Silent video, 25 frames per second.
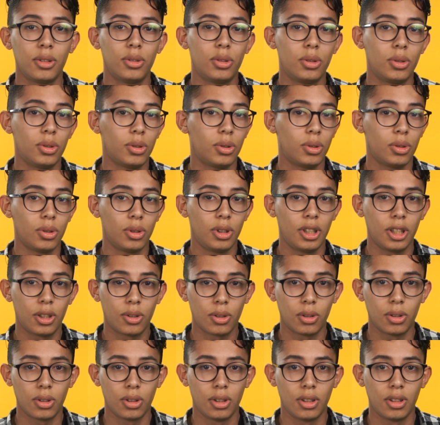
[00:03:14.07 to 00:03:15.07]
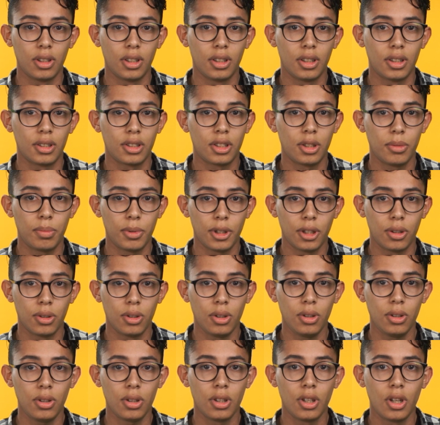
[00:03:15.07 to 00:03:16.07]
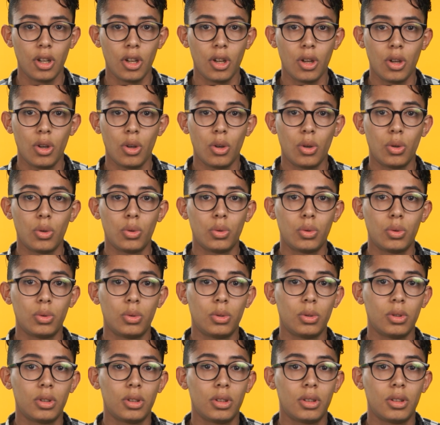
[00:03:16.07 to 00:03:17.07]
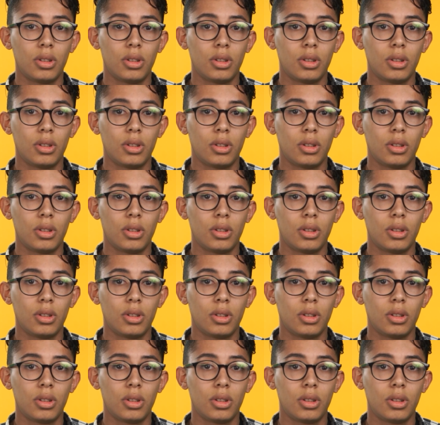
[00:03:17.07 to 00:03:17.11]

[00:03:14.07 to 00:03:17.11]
دو ليكول سوبيريور و